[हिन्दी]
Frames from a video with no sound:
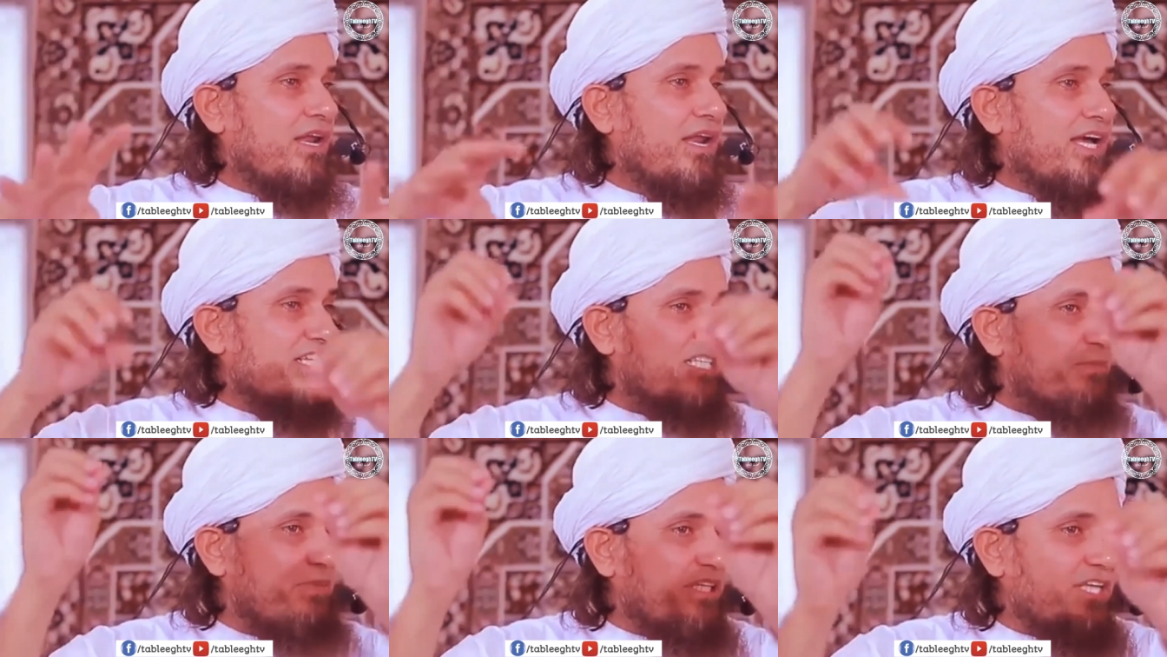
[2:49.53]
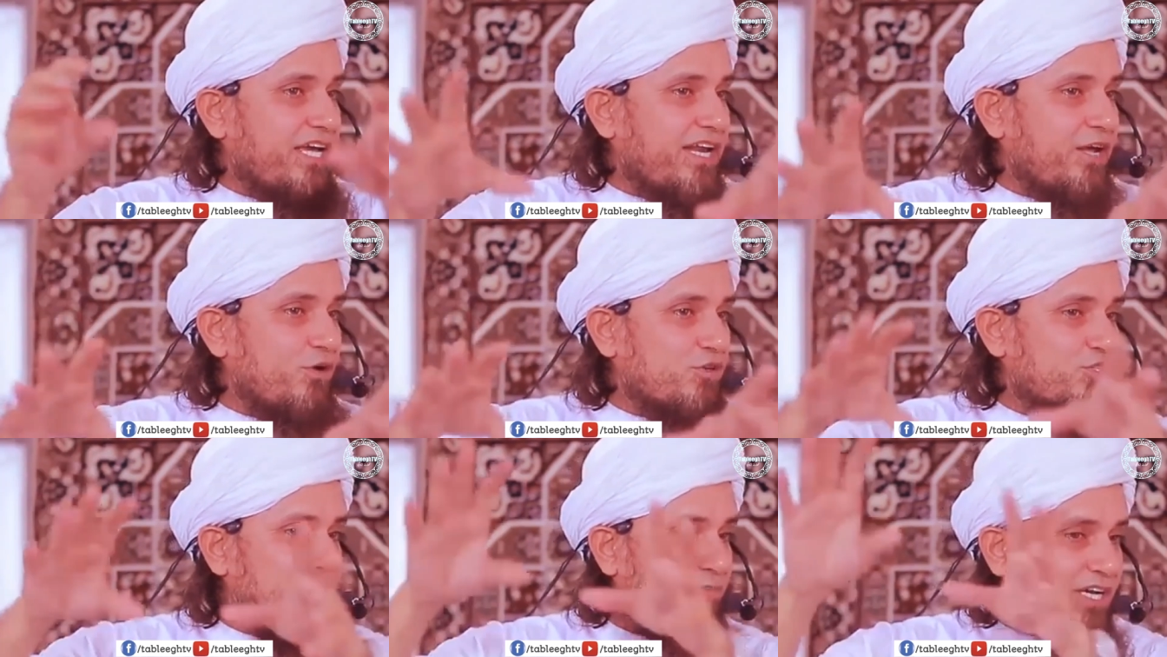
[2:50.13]
लंच भी दे रहे
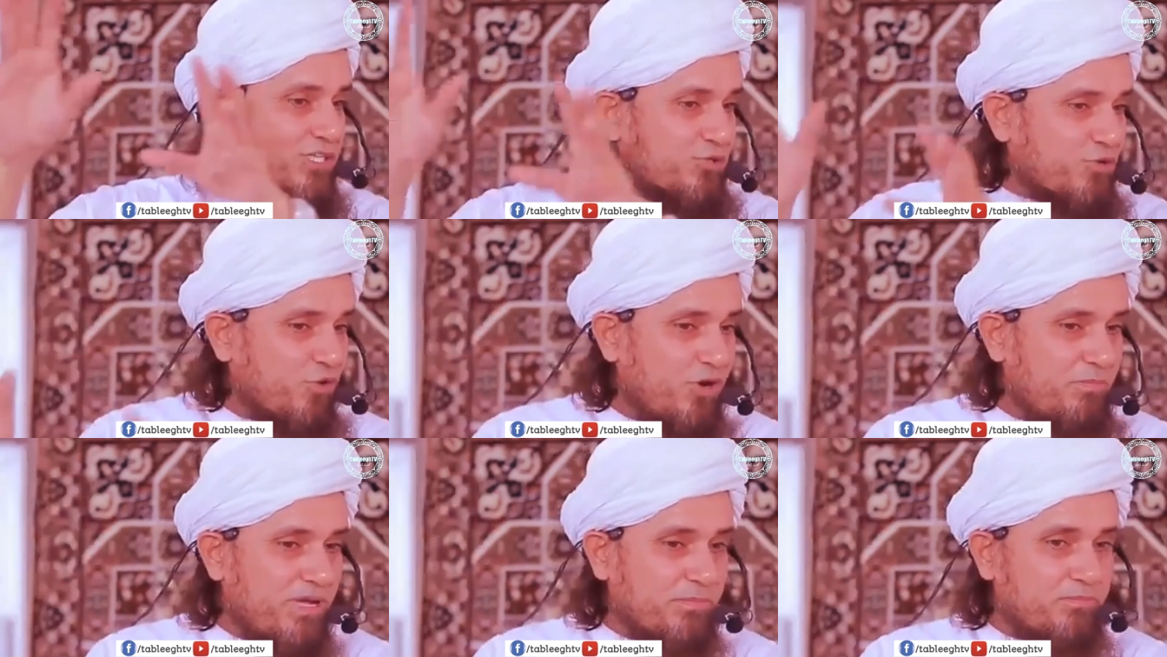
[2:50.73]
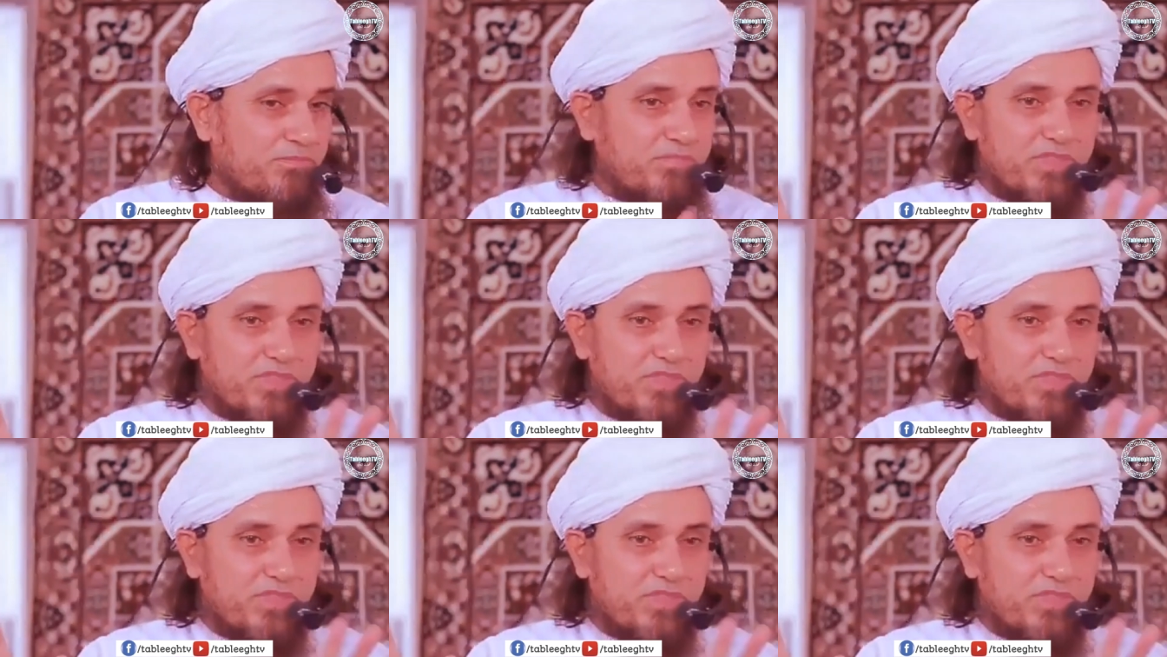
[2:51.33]
हो सुबह स्कूल में